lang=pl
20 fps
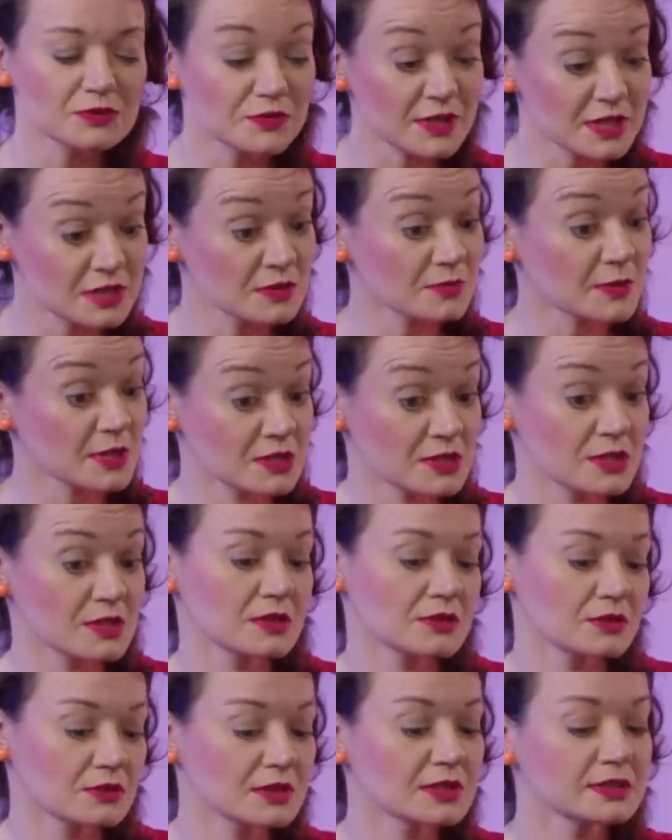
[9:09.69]
No w każdym
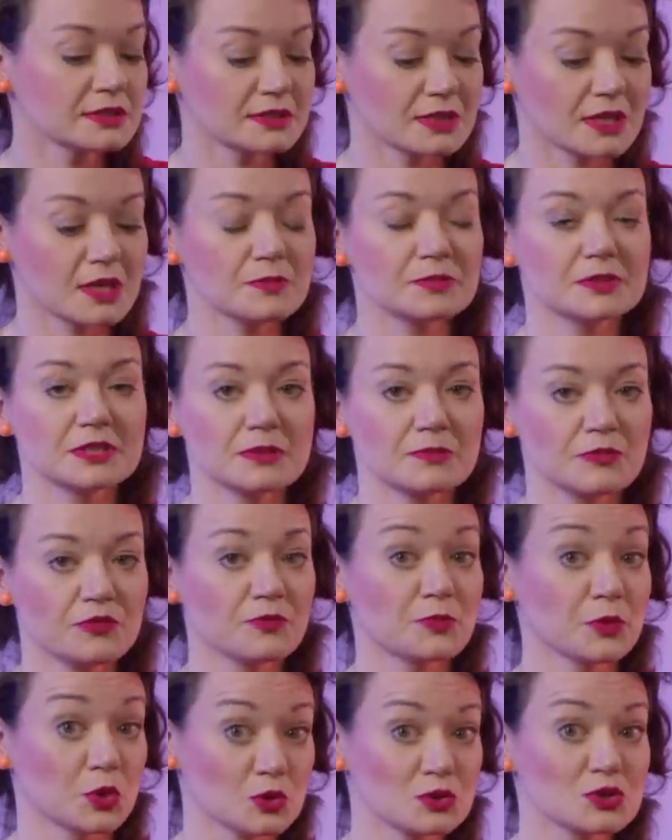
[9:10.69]
razie Donald Trump tam
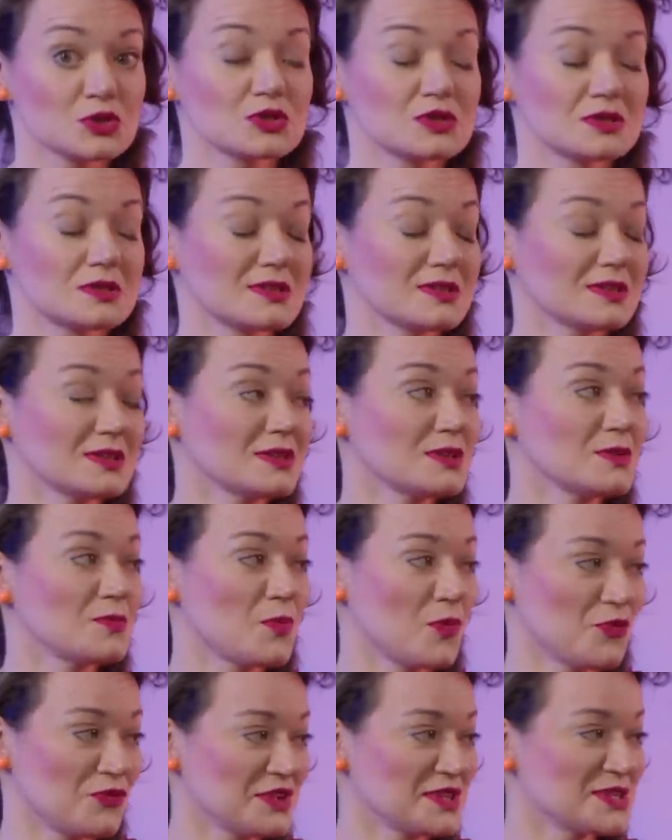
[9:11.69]
wprost e,
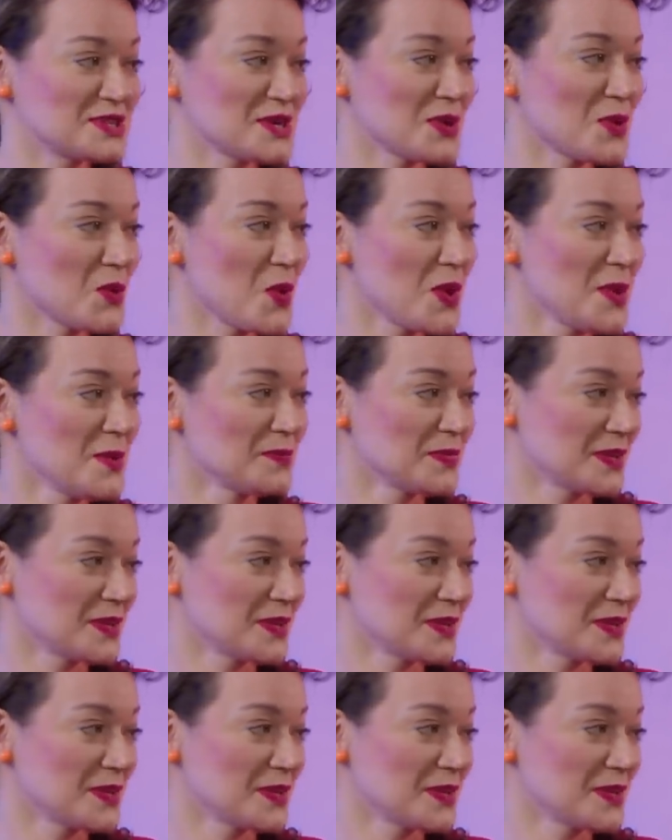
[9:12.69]
powiedział,